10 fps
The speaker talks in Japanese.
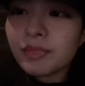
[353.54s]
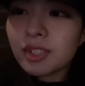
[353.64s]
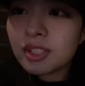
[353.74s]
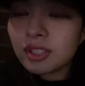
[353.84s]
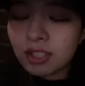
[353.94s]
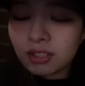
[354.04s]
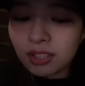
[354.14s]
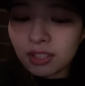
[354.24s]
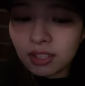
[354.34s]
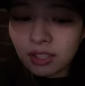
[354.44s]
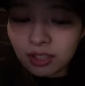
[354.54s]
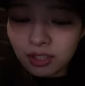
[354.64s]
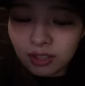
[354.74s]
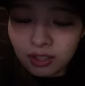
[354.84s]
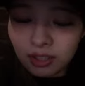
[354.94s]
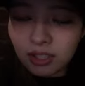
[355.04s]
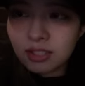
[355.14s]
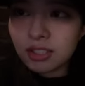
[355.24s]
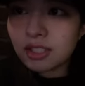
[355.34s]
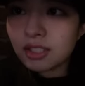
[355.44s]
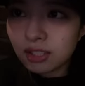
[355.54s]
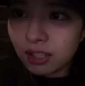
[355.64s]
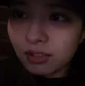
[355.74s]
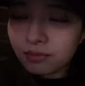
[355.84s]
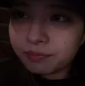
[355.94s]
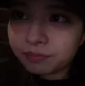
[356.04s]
少なくなったかなって感じですかね